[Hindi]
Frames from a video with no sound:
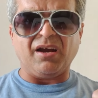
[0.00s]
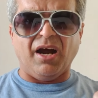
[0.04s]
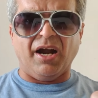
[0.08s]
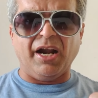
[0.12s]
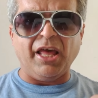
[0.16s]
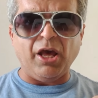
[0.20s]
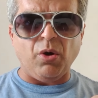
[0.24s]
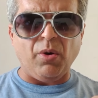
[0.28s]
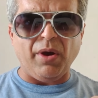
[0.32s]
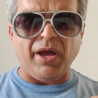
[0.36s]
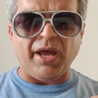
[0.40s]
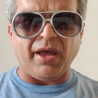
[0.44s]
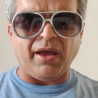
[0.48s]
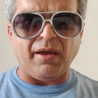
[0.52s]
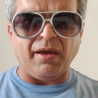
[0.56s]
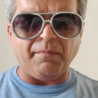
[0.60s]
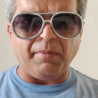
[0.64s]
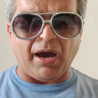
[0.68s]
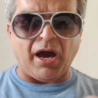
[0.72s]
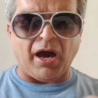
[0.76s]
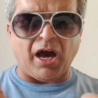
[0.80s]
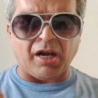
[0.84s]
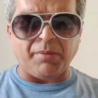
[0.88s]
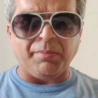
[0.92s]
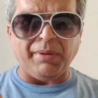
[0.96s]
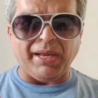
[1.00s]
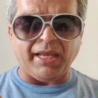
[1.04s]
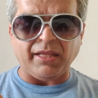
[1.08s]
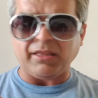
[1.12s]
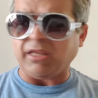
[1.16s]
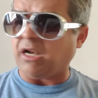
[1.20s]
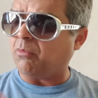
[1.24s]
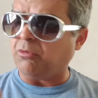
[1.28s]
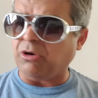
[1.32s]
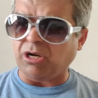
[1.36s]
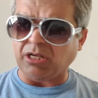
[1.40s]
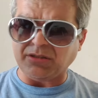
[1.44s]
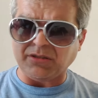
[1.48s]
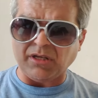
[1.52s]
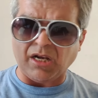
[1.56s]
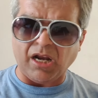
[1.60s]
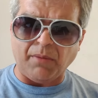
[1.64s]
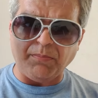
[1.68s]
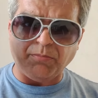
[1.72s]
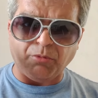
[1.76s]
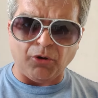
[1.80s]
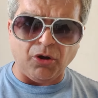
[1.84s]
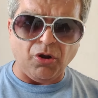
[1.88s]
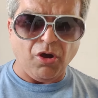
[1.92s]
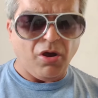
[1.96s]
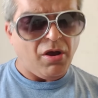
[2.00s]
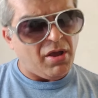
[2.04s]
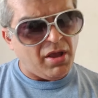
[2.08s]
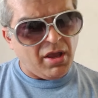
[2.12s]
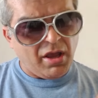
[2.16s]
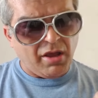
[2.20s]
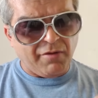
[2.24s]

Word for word: खड़े हुए हैं आर्मी की तरफ बोलो सर आप बोलो